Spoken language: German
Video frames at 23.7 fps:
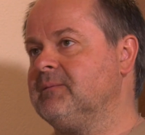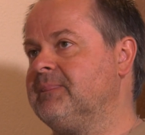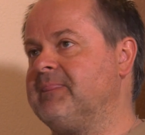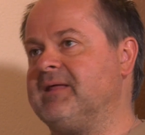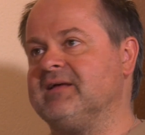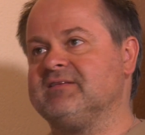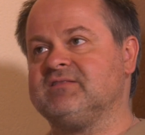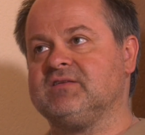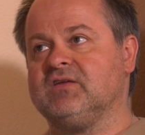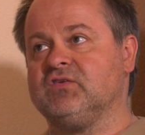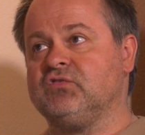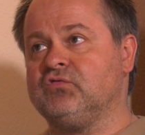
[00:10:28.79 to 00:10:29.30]

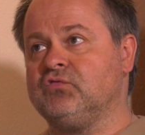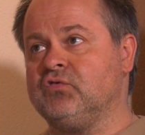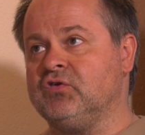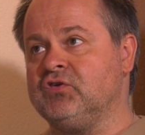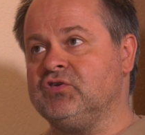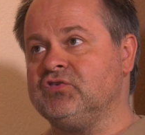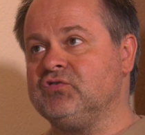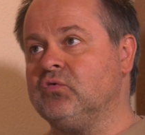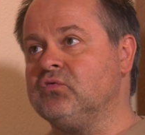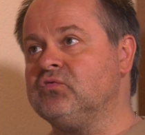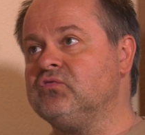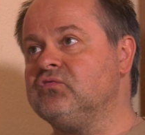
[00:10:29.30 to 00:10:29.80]
dass das
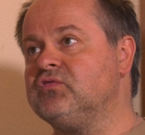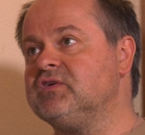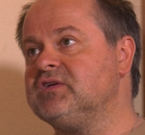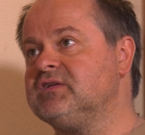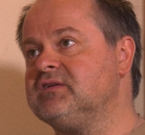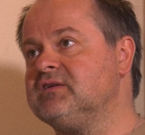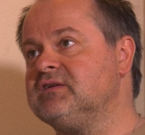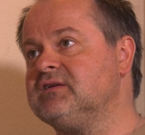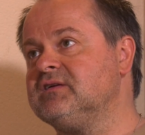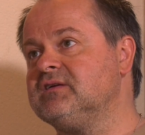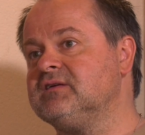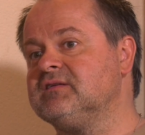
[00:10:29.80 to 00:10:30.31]
völlig
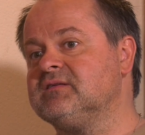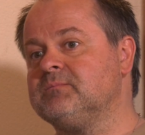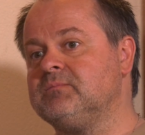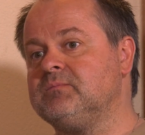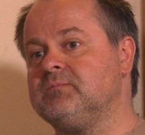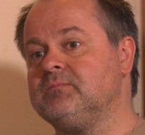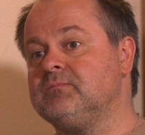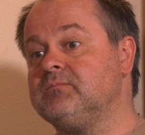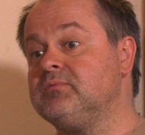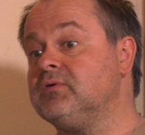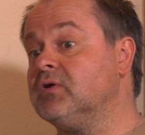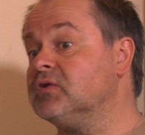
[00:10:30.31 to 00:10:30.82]
unwichtig ist
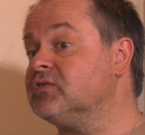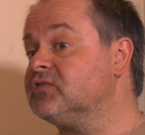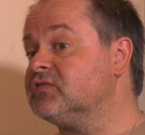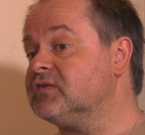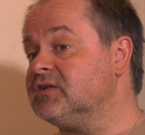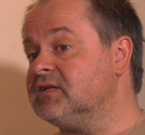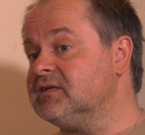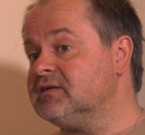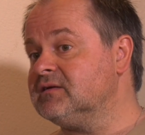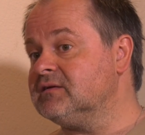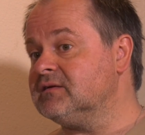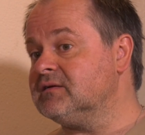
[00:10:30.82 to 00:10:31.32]

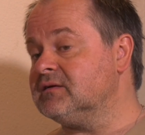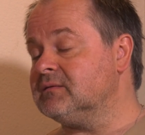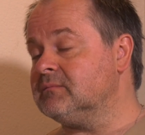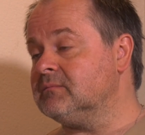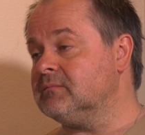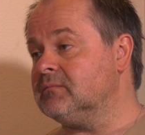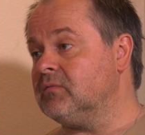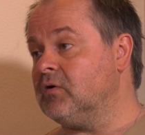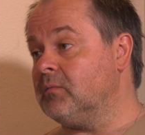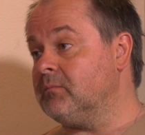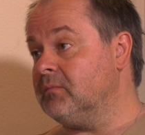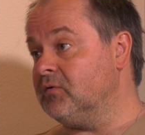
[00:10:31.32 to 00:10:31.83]
plötzlich,
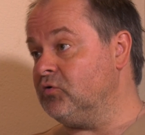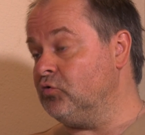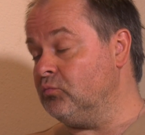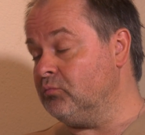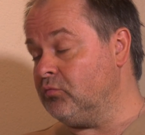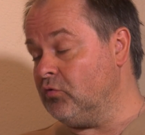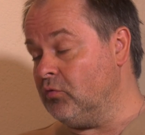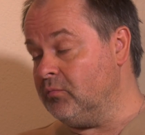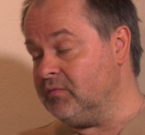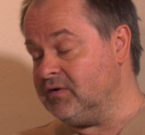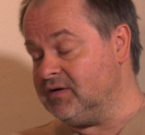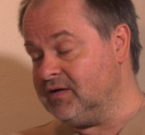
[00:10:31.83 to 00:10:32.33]
ähm, ob man nun
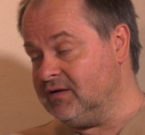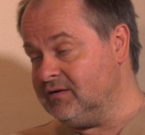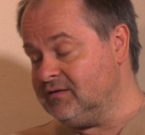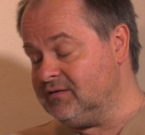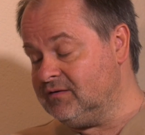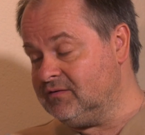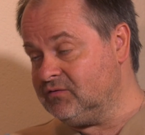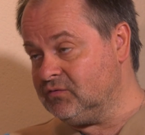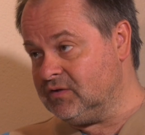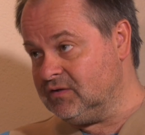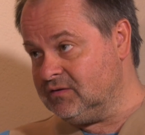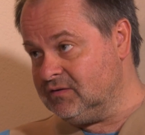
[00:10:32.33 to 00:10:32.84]
prominent
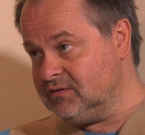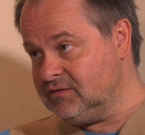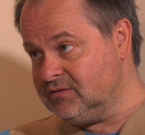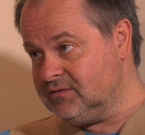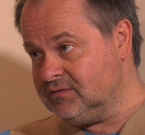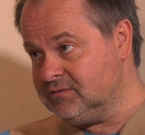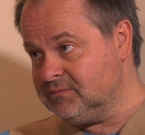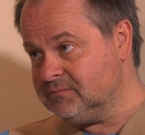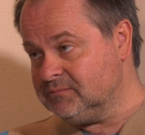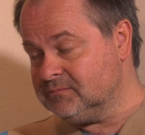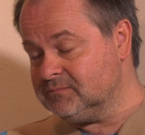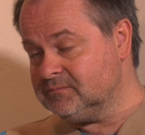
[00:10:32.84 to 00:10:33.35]
ist oder nicht.
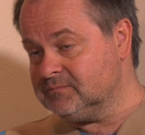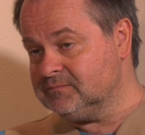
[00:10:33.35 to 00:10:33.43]
Mhm.